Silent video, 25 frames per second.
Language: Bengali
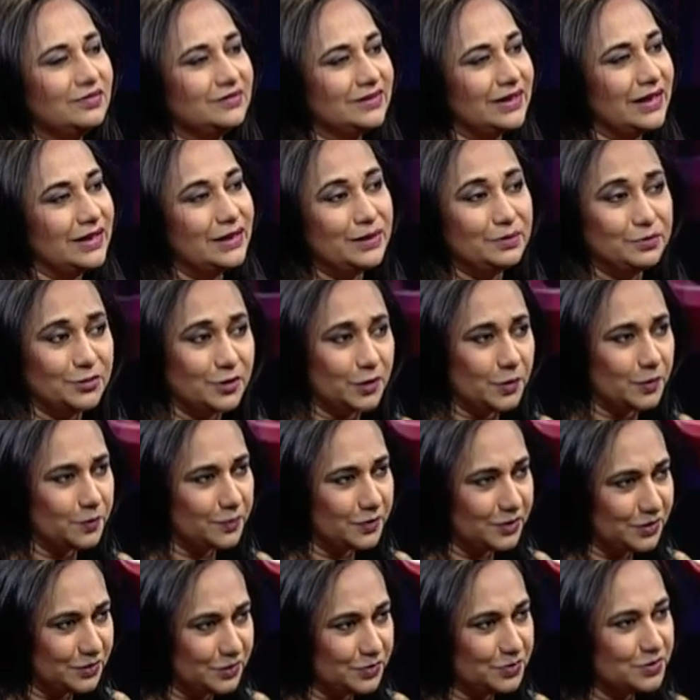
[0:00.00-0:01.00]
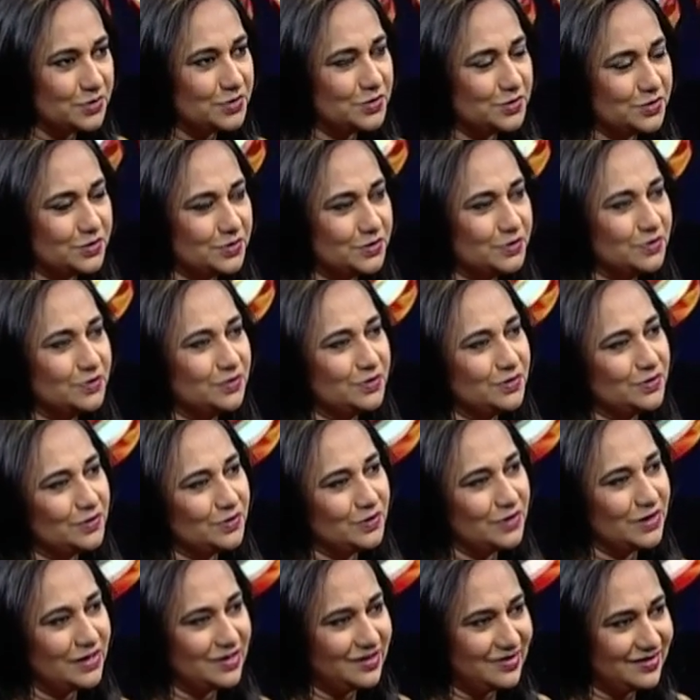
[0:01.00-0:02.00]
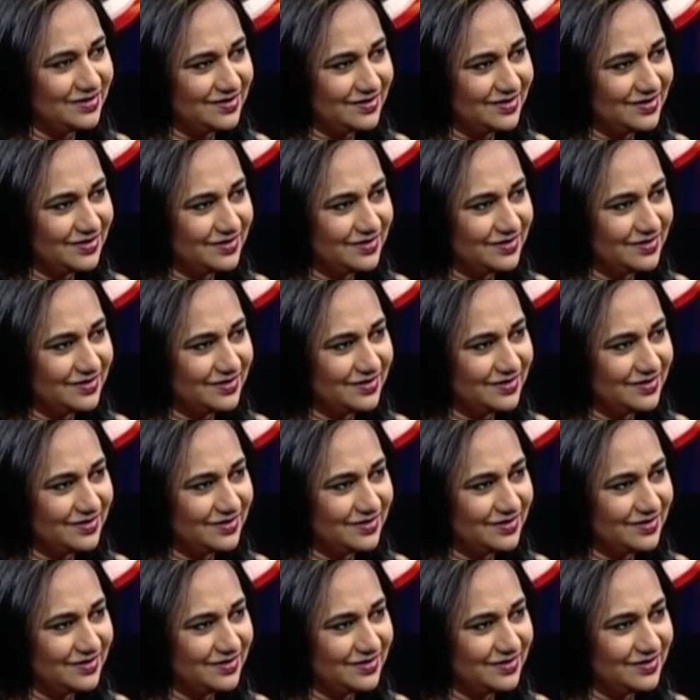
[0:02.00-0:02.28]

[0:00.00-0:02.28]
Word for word: তানিম রহমান অংশু ওনার